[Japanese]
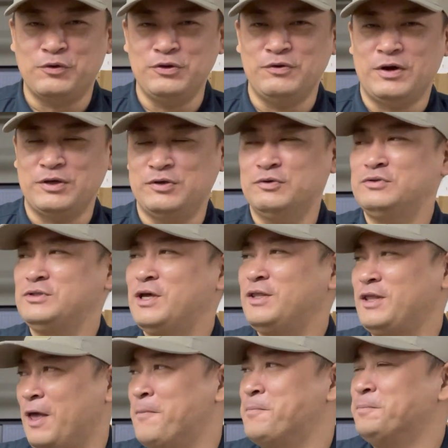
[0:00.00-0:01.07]
康には気をつけ
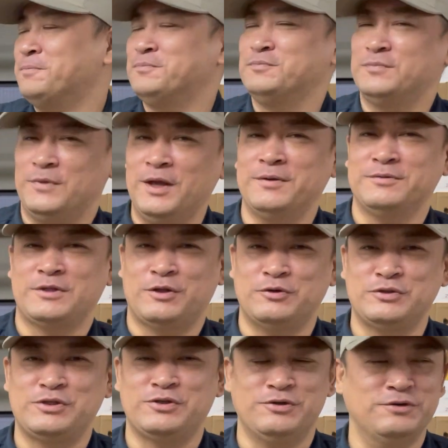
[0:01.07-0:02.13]
て、ね、
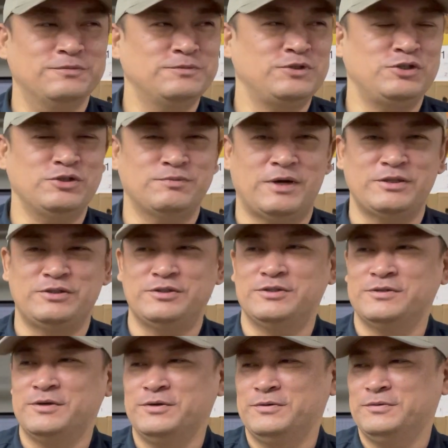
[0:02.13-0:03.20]
楽しく週末
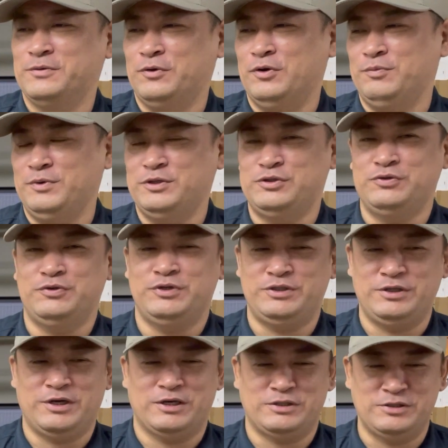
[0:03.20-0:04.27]
および
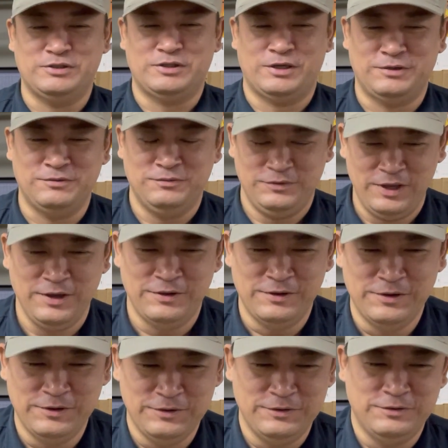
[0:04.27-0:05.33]
11月、ね、
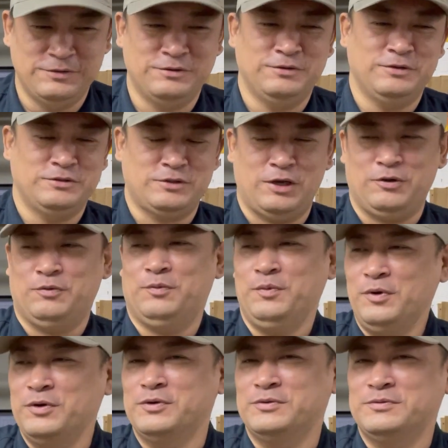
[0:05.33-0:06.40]
最後
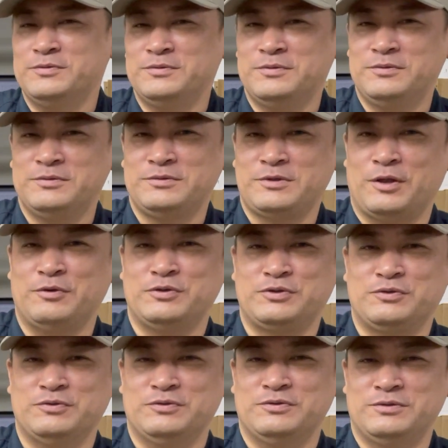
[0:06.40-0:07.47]
も楽し
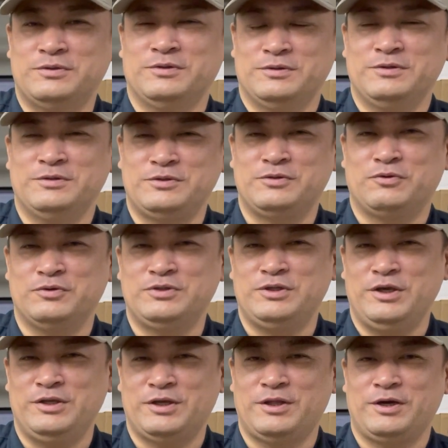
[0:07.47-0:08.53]
く過ごし
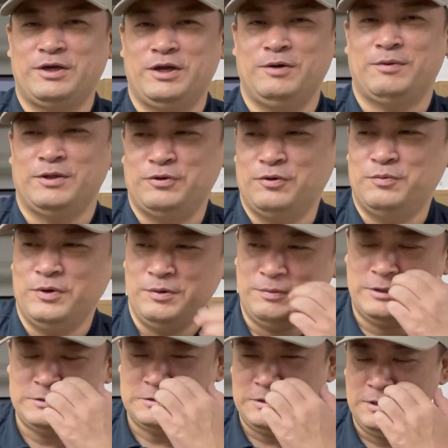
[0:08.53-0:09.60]
ていただければと思い
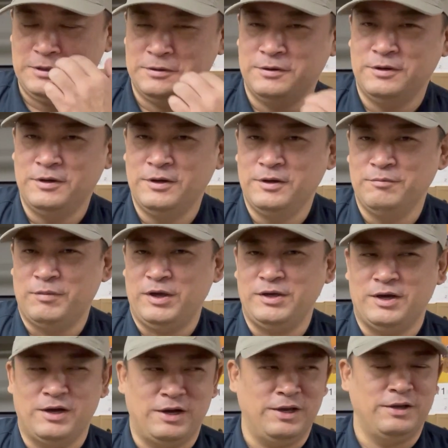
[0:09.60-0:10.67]
ます。まあいい
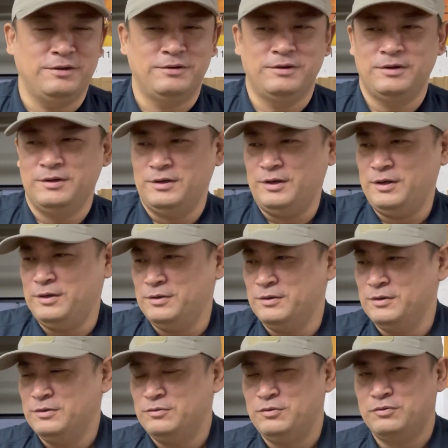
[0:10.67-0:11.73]
やはい、え
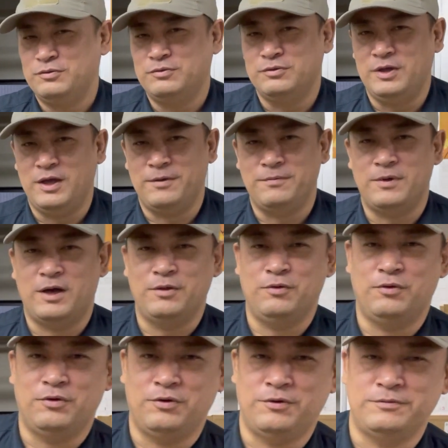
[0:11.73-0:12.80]
ということで、あ
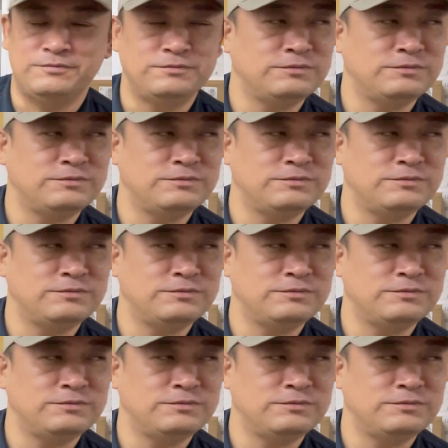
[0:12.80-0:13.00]
の